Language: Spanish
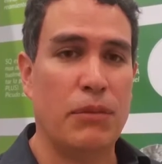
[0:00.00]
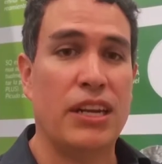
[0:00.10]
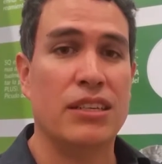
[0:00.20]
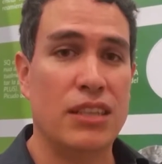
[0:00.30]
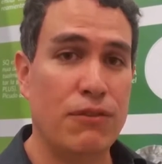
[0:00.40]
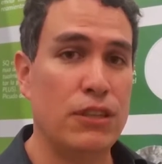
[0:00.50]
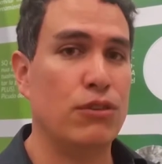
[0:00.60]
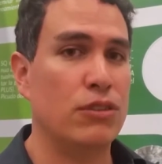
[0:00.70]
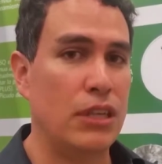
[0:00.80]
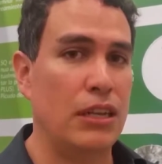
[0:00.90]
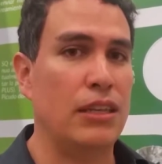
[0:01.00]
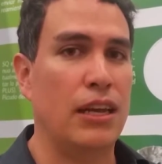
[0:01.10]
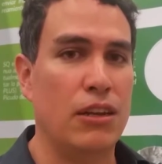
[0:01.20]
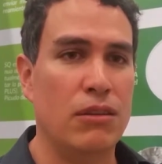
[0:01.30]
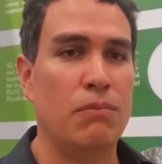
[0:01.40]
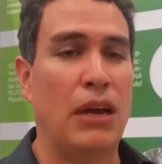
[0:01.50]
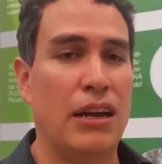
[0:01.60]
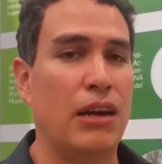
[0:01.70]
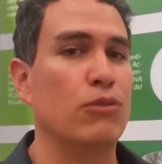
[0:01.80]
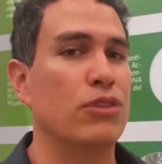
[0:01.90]
emergencia fitosanitaria
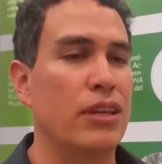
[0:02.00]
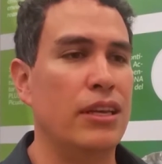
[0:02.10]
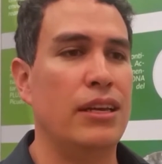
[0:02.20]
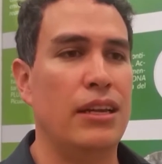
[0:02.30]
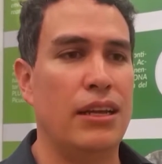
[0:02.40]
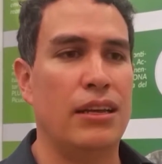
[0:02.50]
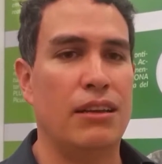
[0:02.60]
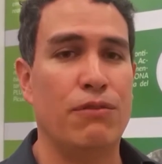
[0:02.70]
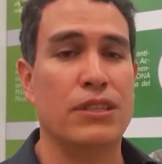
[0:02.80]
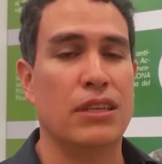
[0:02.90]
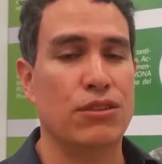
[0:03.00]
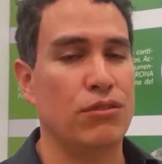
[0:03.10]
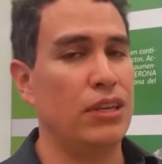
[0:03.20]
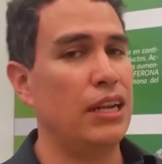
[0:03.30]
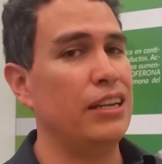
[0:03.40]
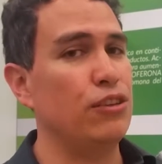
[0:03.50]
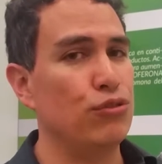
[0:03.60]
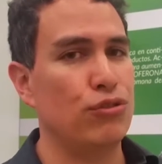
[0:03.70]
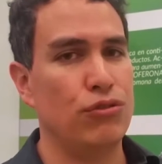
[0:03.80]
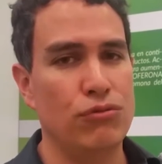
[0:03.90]
a causa de la infestación del
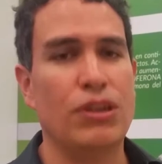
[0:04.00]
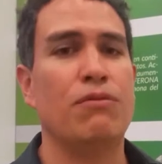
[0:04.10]
anillo rojo,